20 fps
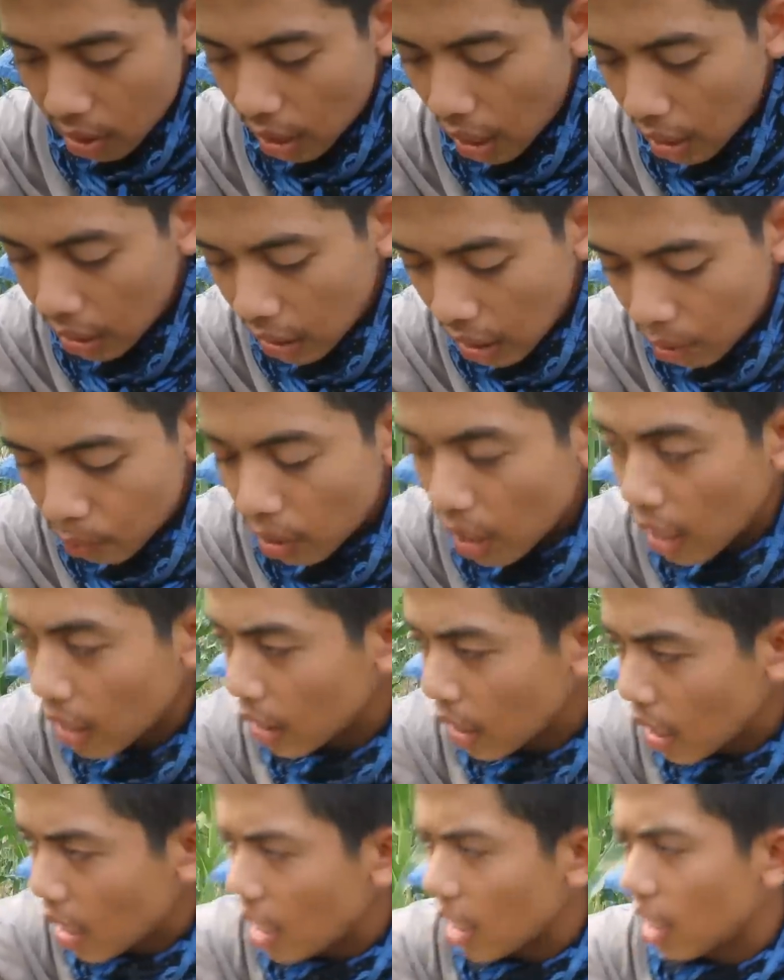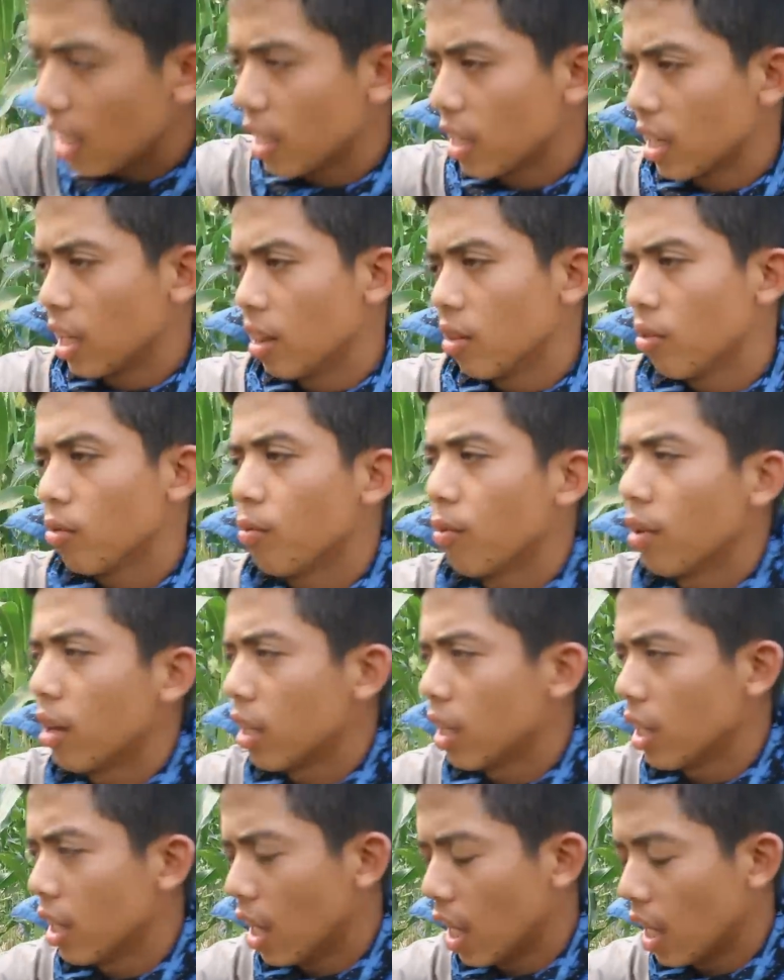rata merata lah gitu
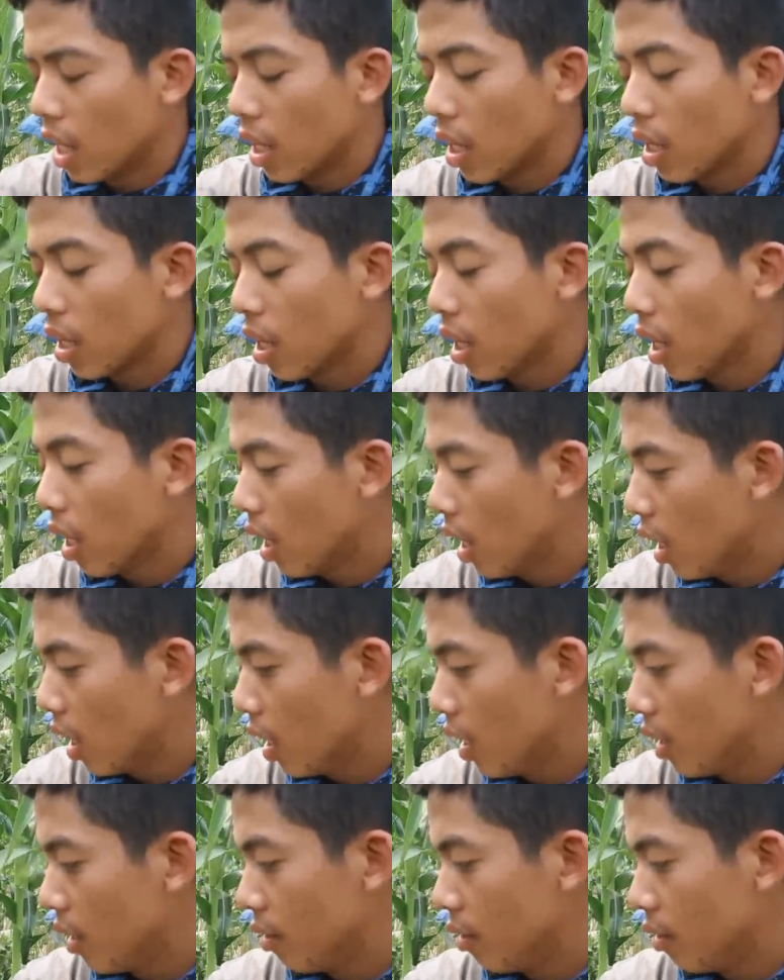teraliri nana